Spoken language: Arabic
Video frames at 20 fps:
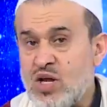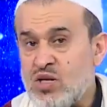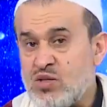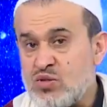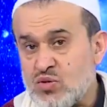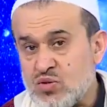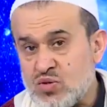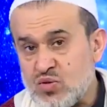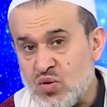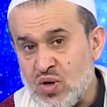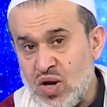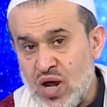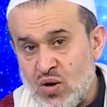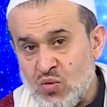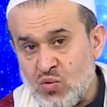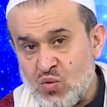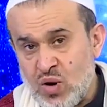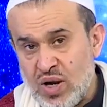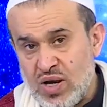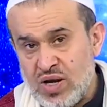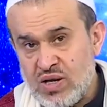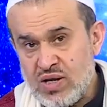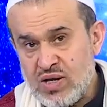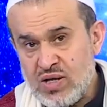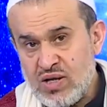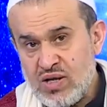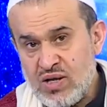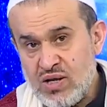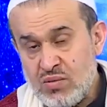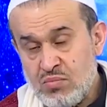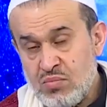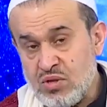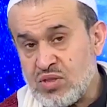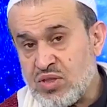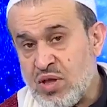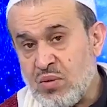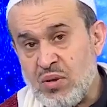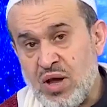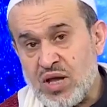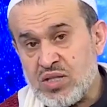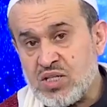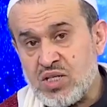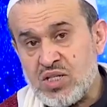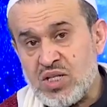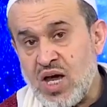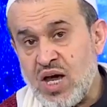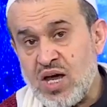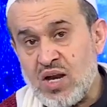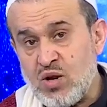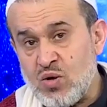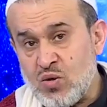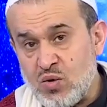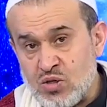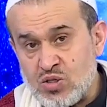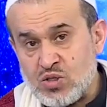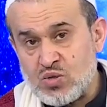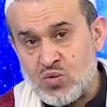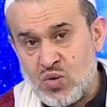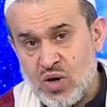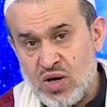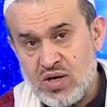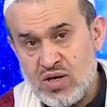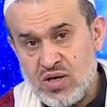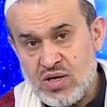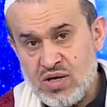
الجزء الأول من طبعة دار الأسوة